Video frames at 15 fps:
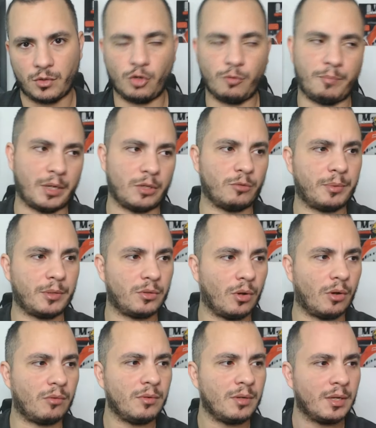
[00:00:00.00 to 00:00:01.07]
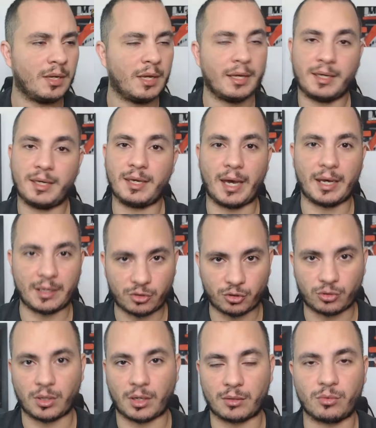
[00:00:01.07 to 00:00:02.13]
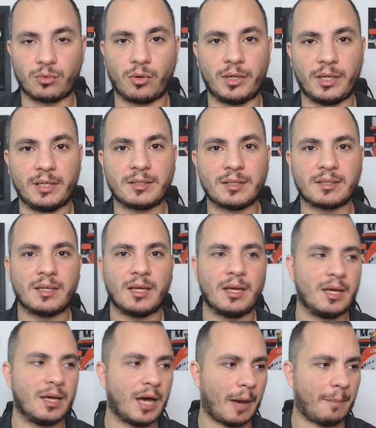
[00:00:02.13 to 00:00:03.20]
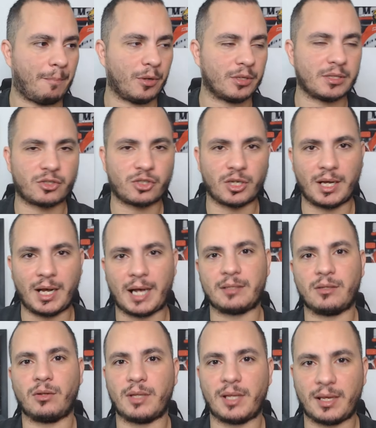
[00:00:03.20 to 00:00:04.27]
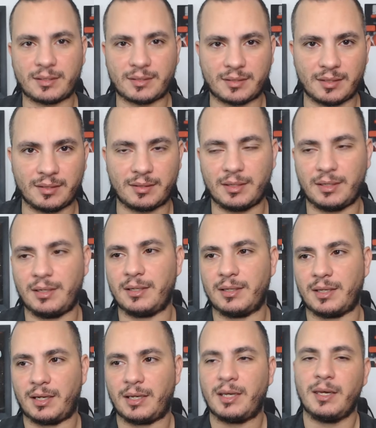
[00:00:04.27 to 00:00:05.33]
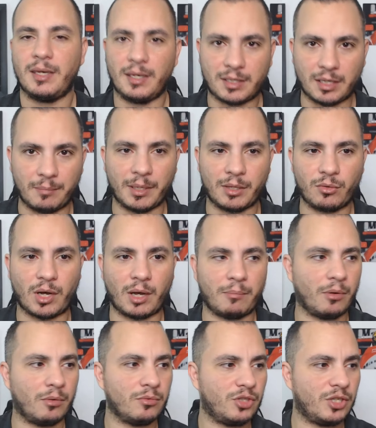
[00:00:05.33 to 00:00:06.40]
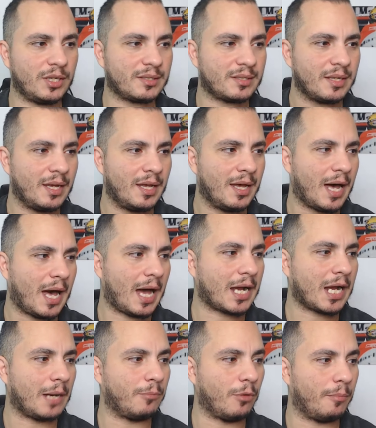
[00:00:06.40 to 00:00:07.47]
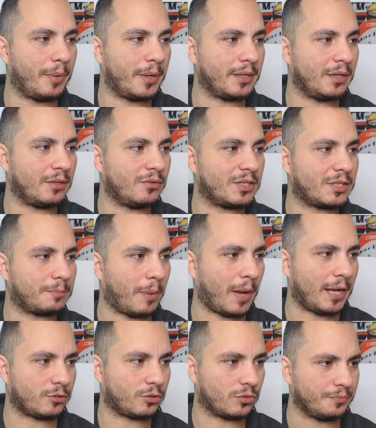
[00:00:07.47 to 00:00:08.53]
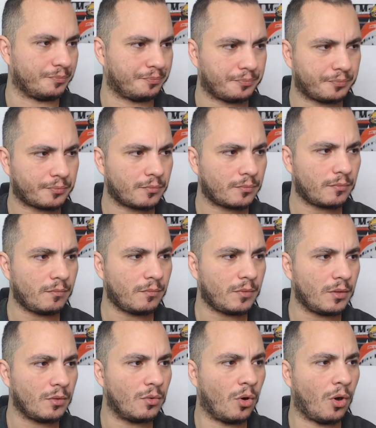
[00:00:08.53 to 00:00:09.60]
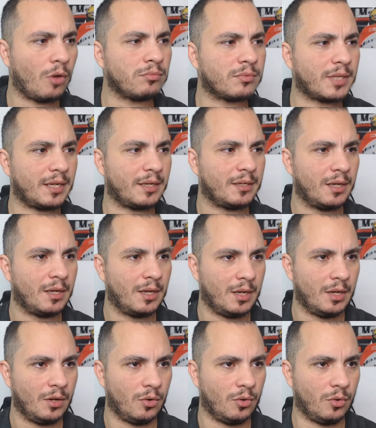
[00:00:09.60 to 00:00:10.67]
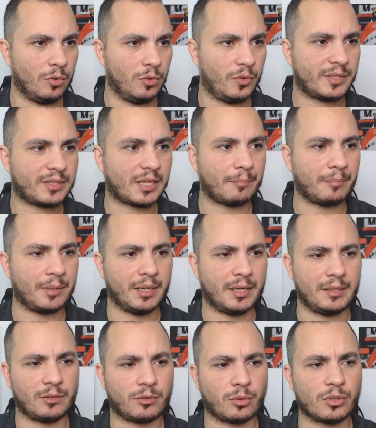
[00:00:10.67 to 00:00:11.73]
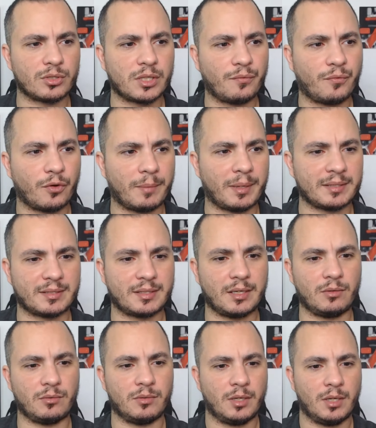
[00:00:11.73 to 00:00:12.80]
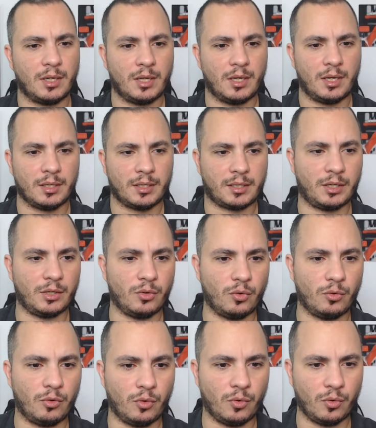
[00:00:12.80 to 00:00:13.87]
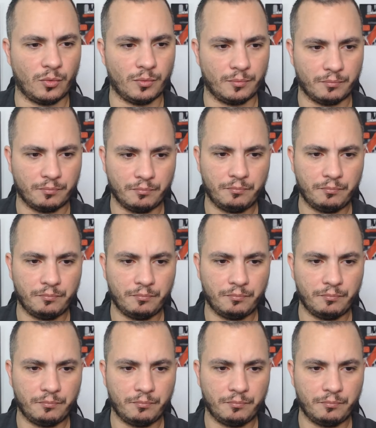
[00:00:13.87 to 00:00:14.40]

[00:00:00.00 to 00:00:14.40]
E o Breno Bidon, que era titular do Corinthians, após a chegada do Alex Santana e também do Ramon Dias, acabou perdendo espaço. Ontem, o Luiz Fabiani trouxe informação que o,